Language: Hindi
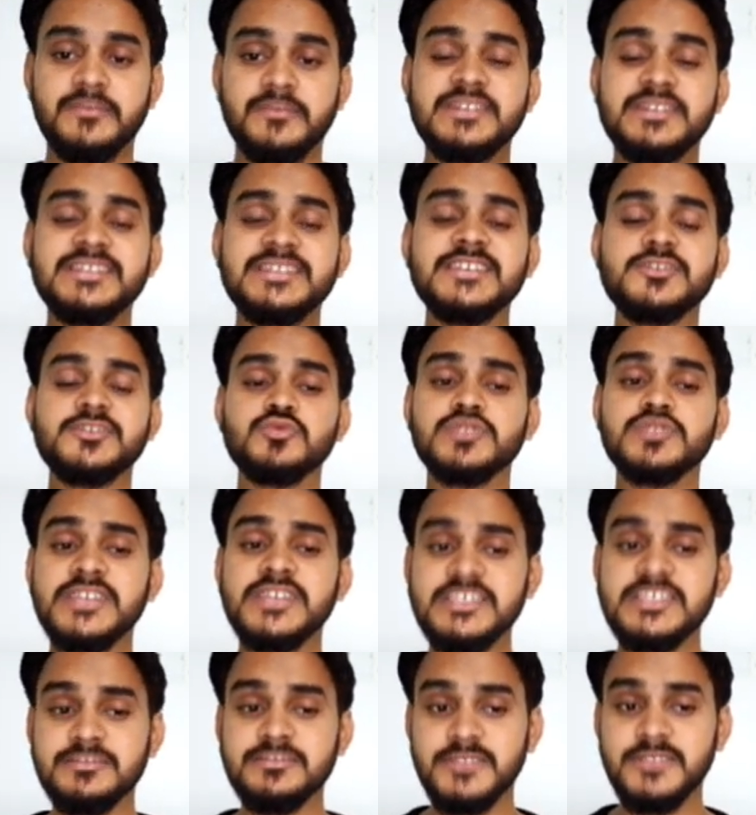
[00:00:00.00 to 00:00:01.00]
विशिष्ट
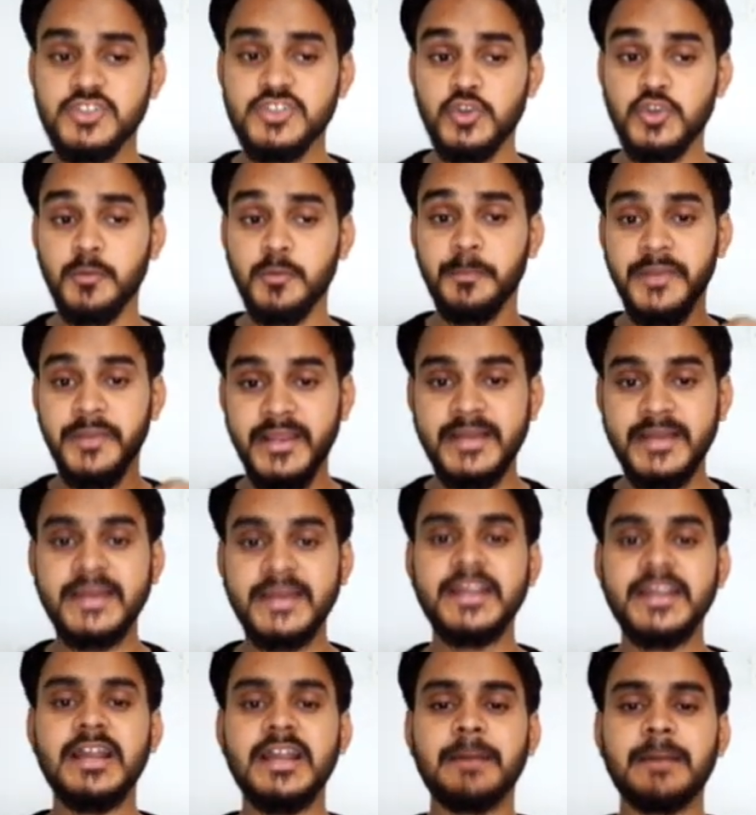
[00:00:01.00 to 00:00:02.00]
उद्देश्य में जो
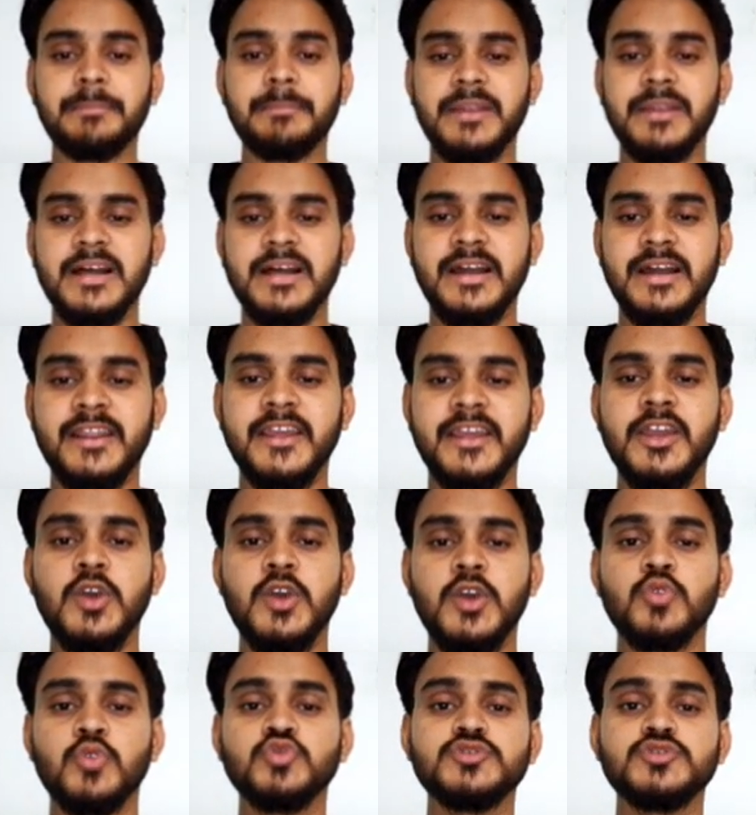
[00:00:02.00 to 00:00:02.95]
प्रकरण आप पढ़ा रहे हैं